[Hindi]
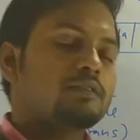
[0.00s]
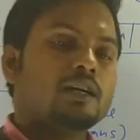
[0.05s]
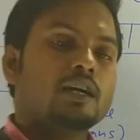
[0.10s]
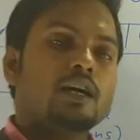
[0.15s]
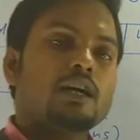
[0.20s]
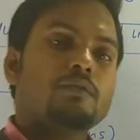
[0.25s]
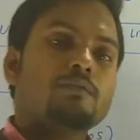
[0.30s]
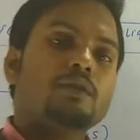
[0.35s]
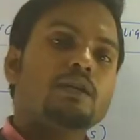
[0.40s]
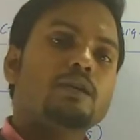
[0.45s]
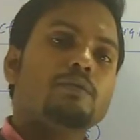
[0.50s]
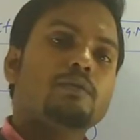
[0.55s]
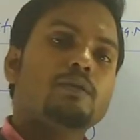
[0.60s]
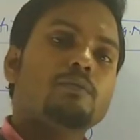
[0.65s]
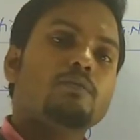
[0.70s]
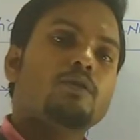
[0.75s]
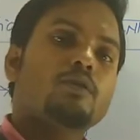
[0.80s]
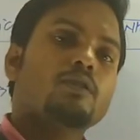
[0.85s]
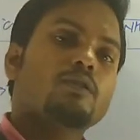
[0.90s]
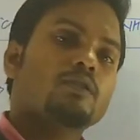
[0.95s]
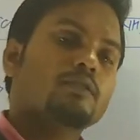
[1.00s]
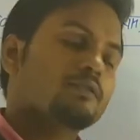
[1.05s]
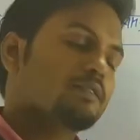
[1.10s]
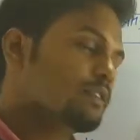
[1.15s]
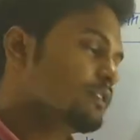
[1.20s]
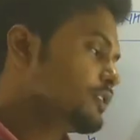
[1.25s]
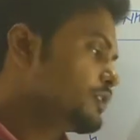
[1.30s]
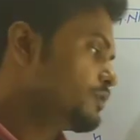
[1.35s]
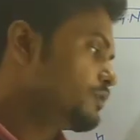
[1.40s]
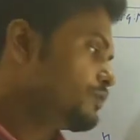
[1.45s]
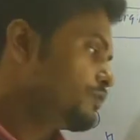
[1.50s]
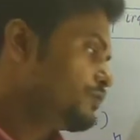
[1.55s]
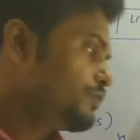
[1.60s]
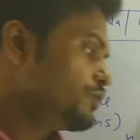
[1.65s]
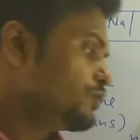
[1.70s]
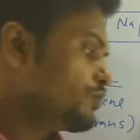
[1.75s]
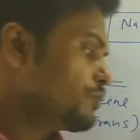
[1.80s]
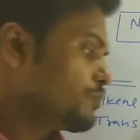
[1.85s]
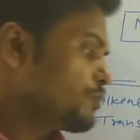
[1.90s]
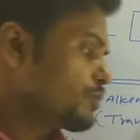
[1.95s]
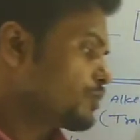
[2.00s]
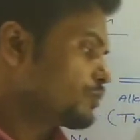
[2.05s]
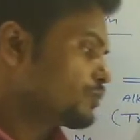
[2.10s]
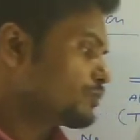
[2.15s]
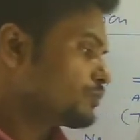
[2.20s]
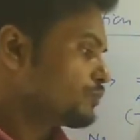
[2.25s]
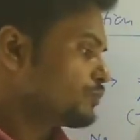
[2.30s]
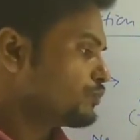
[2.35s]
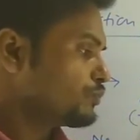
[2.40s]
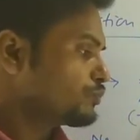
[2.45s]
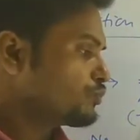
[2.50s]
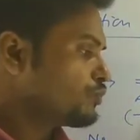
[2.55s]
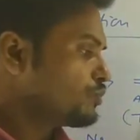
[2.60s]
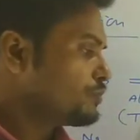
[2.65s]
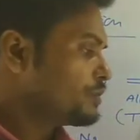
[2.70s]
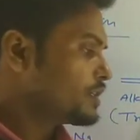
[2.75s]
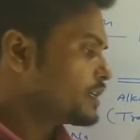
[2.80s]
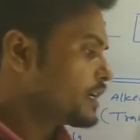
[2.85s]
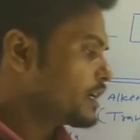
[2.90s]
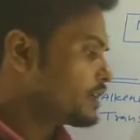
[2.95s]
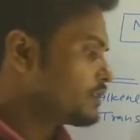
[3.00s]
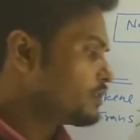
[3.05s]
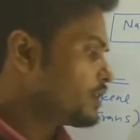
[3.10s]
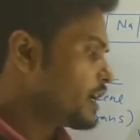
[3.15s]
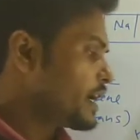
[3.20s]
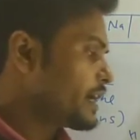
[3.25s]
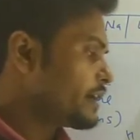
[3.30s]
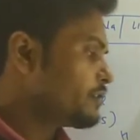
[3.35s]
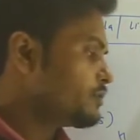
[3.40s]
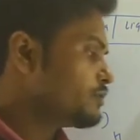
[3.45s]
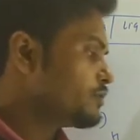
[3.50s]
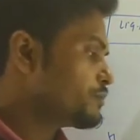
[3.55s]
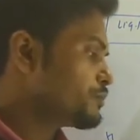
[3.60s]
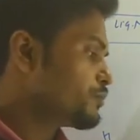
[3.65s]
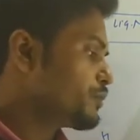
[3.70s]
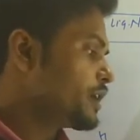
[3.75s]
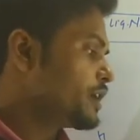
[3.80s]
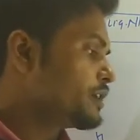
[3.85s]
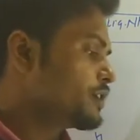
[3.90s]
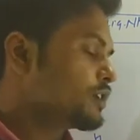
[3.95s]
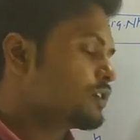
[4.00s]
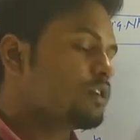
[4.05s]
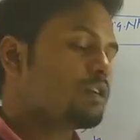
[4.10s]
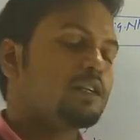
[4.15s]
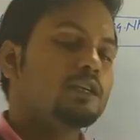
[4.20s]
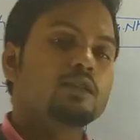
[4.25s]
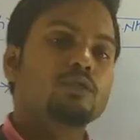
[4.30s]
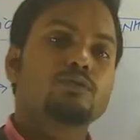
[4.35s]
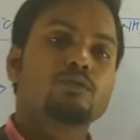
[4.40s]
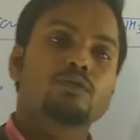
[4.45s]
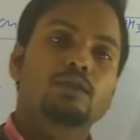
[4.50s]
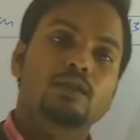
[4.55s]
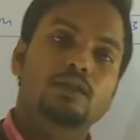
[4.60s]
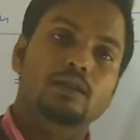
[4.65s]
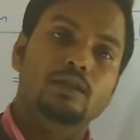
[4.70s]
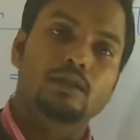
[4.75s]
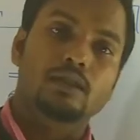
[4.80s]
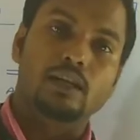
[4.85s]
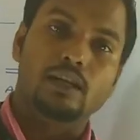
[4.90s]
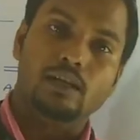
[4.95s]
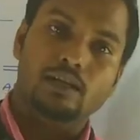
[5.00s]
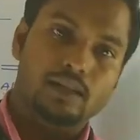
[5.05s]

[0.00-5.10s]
कार्बन डबल बॉन्ड ऑक्सीजन से सीओ बॉन्ड उसको भी क्या करता है हाइड्रोजन प्रोवाइड करके रिड्यूस कर देता है